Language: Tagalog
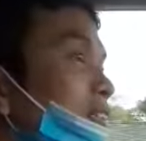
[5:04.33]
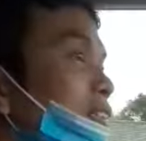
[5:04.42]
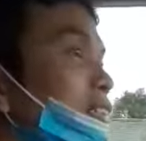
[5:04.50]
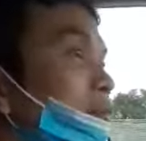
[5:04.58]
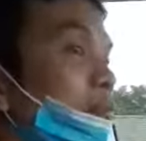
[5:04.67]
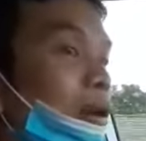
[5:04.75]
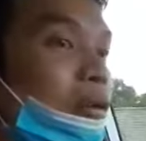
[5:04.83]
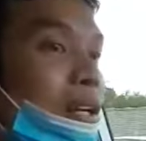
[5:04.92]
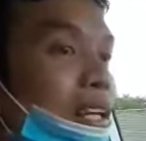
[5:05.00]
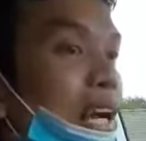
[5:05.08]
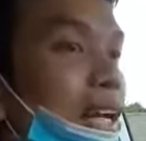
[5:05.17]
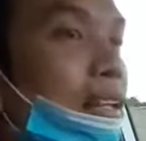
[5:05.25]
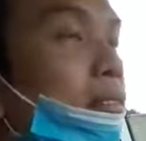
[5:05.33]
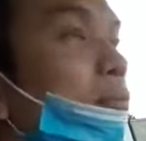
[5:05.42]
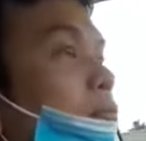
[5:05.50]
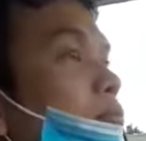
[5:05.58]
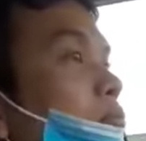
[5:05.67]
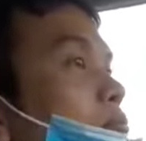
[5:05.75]
Number one yan.
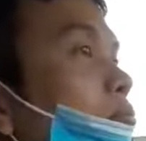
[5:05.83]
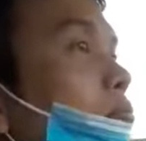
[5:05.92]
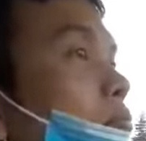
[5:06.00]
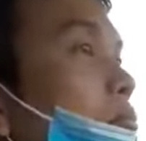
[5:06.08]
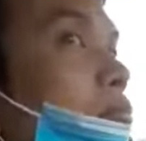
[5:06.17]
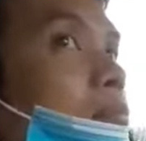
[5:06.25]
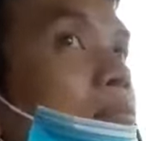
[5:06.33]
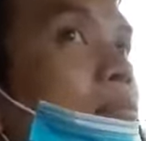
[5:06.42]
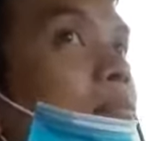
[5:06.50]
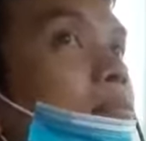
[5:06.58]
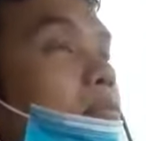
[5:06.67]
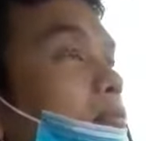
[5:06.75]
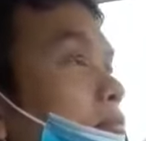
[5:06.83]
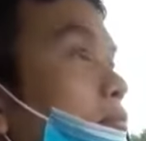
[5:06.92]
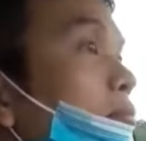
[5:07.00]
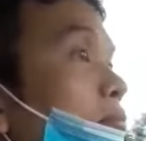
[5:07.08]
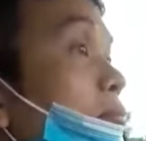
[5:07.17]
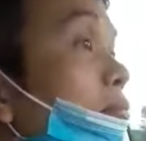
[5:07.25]
Shut up mo si
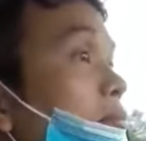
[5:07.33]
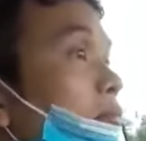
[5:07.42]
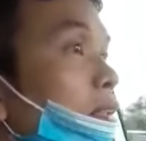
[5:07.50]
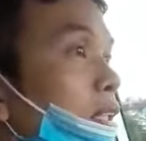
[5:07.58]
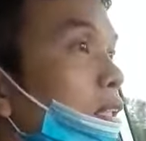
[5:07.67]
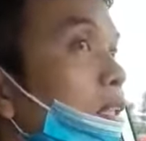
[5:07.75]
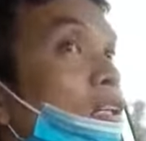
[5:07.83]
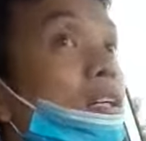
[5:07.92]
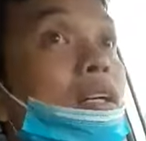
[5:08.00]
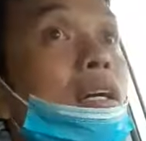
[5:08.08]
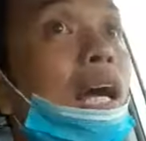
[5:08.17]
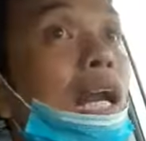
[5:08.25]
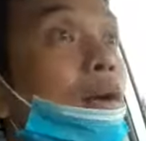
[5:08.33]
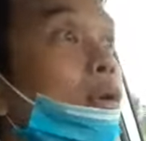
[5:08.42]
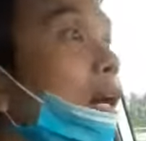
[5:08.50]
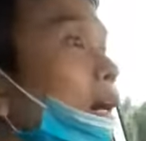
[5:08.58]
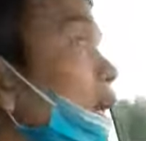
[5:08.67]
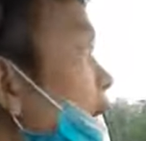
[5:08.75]
mm. Galaw
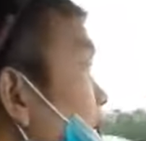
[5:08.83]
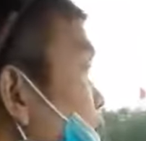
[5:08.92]
ng galaw